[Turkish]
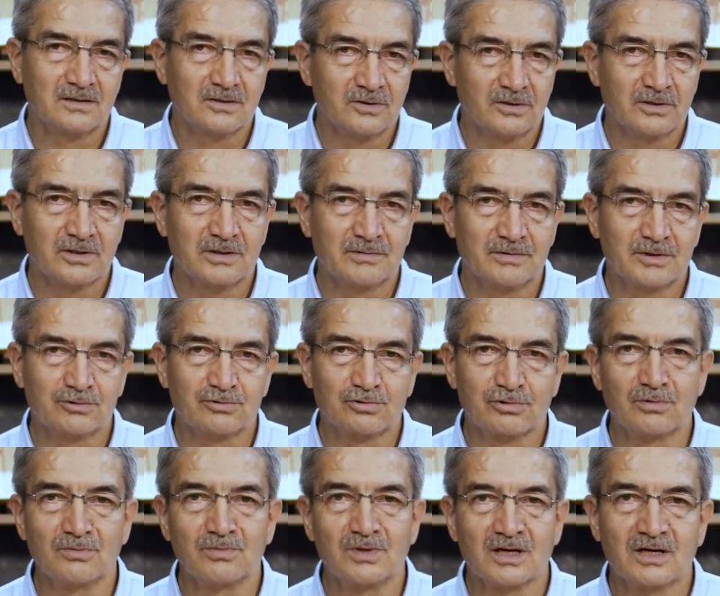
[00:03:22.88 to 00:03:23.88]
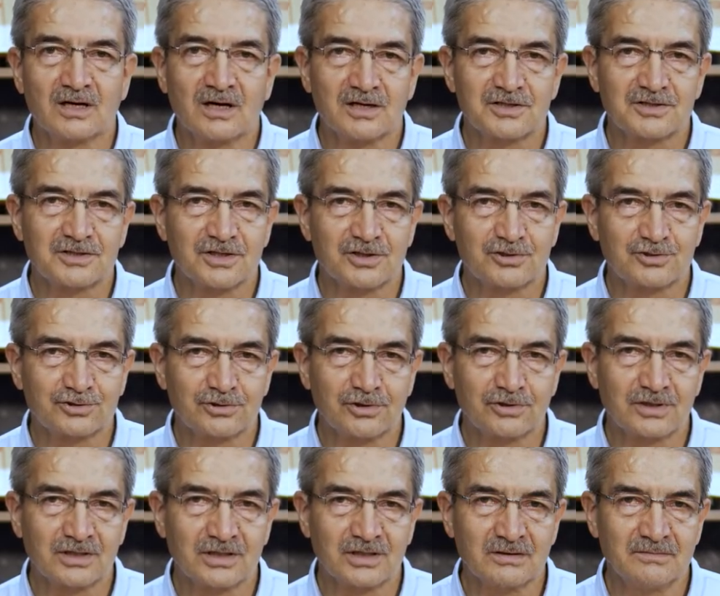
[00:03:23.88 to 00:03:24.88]
öyle bir durumla
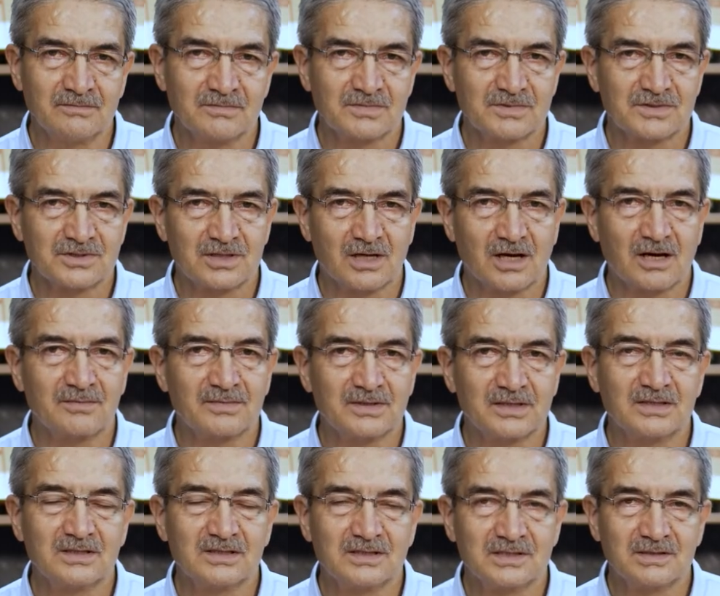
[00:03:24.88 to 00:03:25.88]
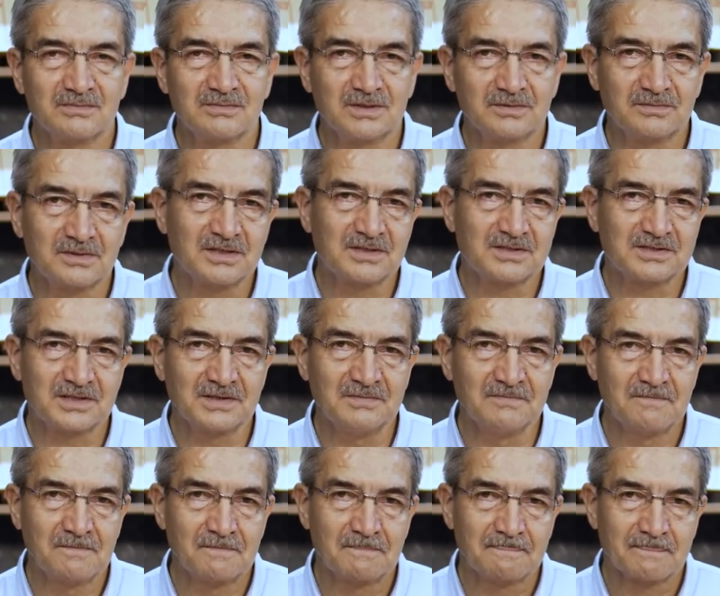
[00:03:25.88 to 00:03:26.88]
karşılaşıyor ki Samiri isimli bir
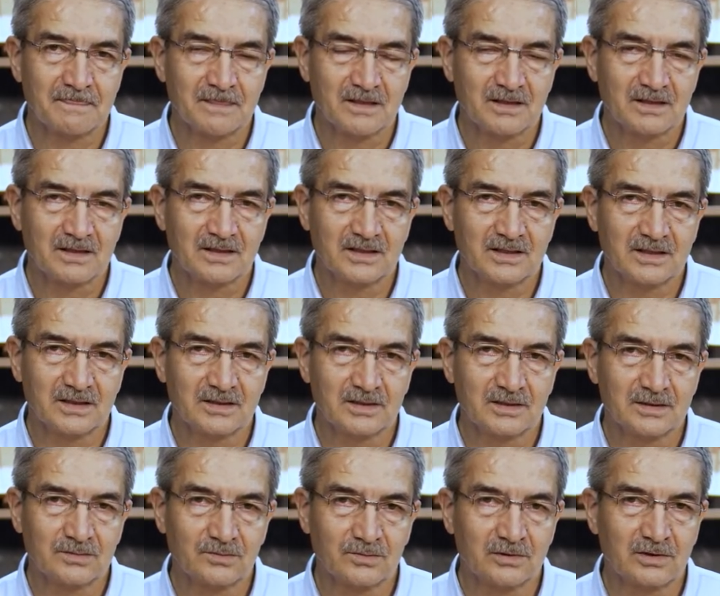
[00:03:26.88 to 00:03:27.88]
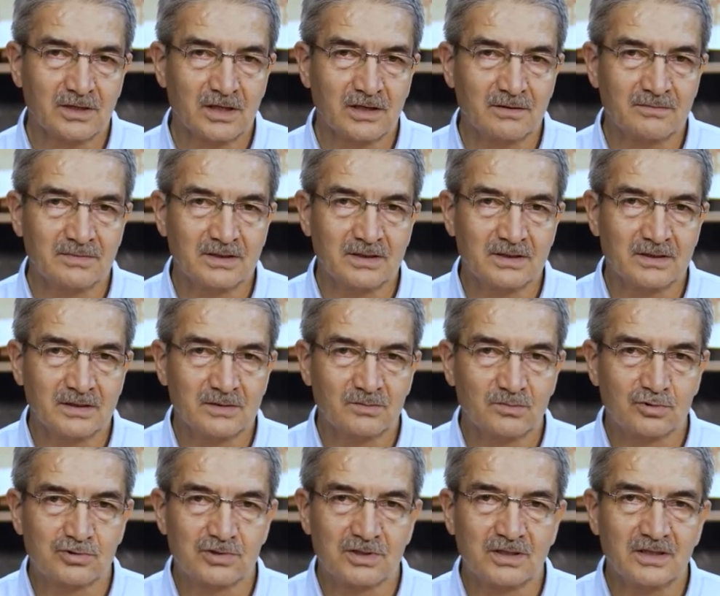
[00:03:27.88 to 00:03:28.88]
isim e, bunlara bir
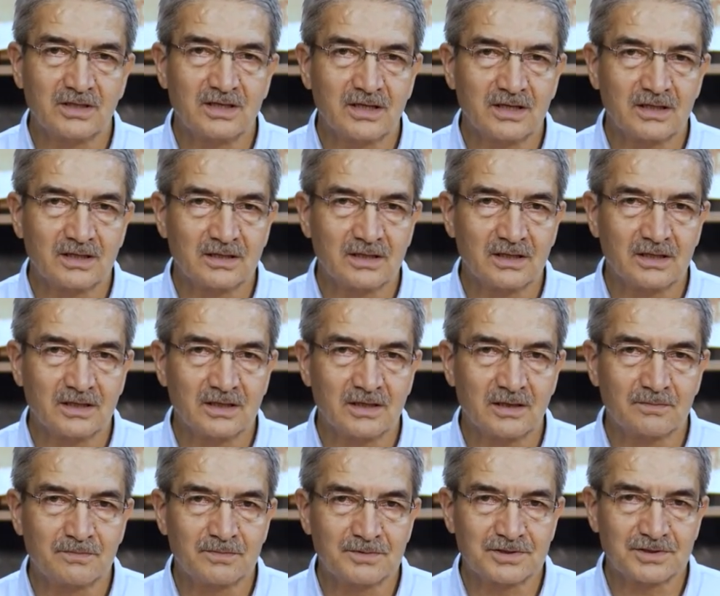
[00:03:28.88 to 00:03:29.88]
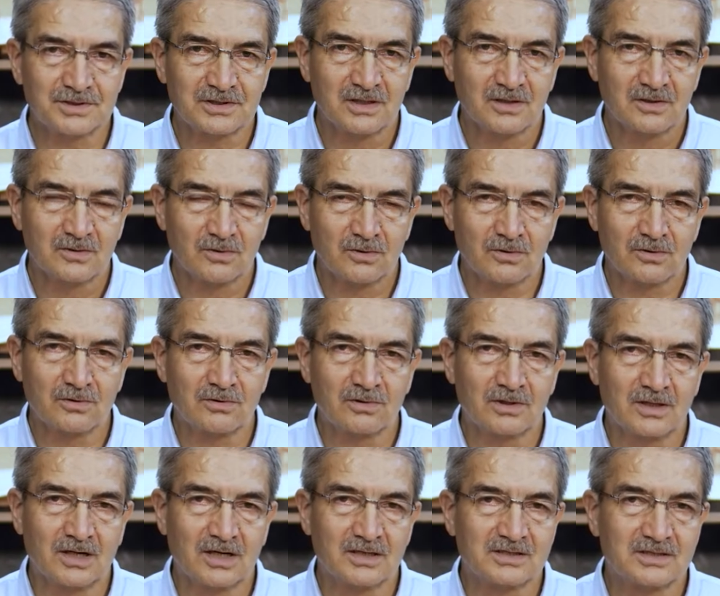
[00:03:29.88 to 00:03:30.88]
buzağı heykeli yapmış onun
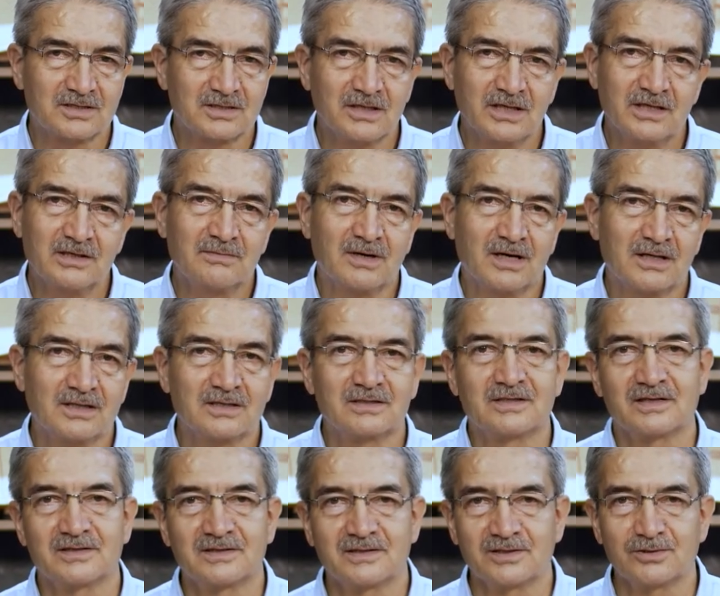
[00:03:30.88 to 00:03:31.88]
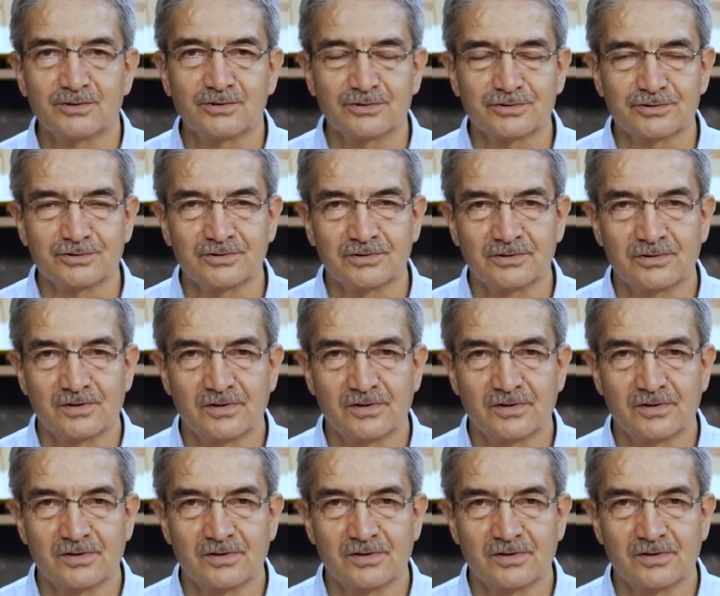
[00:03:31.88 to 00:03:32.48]
karşısında ibadet ettiriyor.